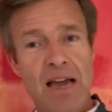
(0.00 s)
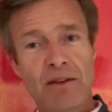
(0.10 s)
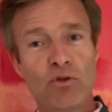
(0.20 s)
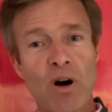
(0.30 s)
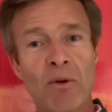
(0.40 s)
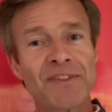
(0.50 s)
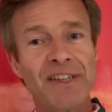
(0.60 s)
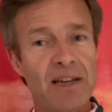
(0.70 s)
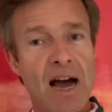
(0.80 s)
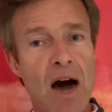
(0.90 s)
et vous
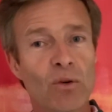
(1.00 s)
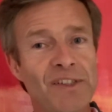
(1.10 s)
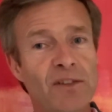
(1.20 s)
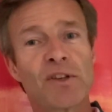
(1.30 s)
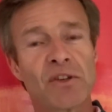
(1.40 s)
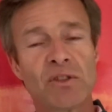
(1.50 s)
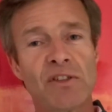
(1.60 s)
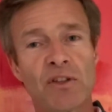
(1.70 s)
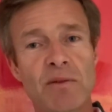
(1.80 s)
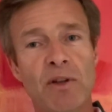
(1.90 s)
commencez à arroser à 70
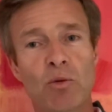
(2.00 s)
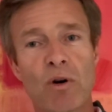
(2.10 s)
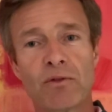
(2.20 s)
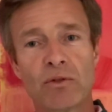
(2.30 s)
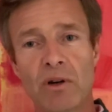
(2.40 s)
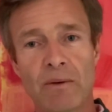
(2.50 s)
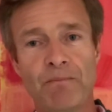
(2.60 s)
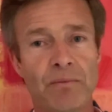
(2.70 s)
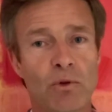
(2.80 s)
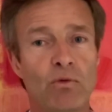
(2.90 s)
cm de profondeur.
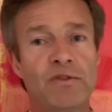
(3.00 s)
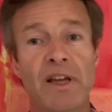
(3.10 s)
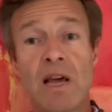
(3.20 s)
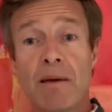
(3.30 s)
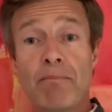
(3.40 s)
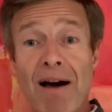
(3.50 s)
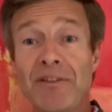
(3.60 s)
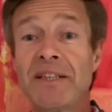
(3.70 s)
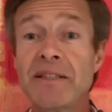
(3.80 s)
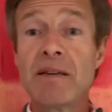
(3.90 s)
Donc vous n'êtes pas
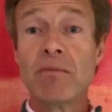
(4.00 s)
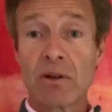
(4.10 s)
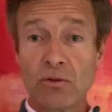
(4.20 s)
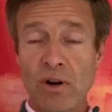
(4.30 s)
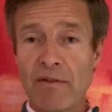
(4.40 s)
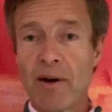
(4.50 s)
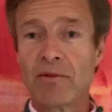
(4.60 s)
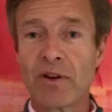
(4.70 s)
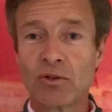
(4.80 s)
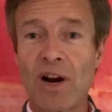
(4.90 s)
victime de la,
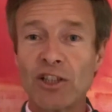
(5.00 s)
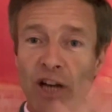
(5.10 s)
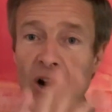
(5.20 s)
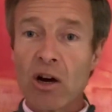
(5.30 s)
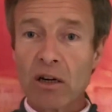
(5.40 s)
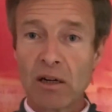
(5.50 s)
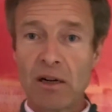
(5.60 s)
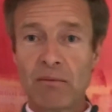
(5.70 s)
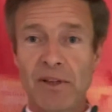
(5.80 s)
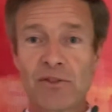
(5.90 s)
de la chaleur,
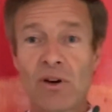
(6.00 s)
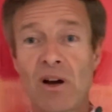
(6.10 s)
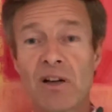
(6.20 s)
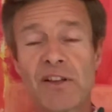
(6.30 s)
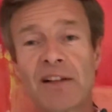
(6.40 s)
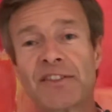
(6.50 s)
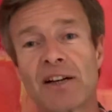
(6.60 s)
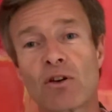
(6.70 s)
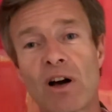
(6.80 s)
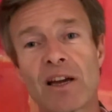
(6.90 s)
parce qu'à
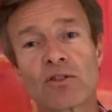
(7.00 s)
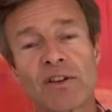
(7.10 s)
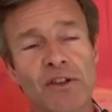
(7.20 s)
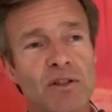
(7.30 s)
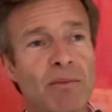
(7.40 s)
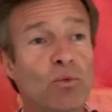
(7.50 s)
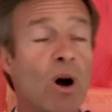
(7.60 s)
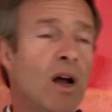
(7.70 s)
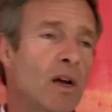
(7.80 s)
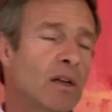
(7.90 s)
80 cm
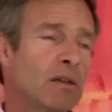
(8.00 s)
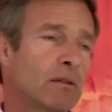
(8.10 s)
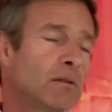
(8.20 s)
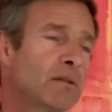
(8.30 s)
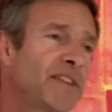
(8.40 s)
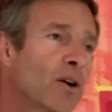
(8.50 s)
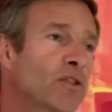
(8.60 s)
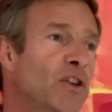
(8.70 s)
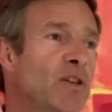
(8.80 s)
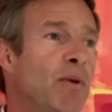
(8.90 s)
50
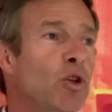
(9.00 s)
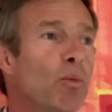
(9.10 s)
cm de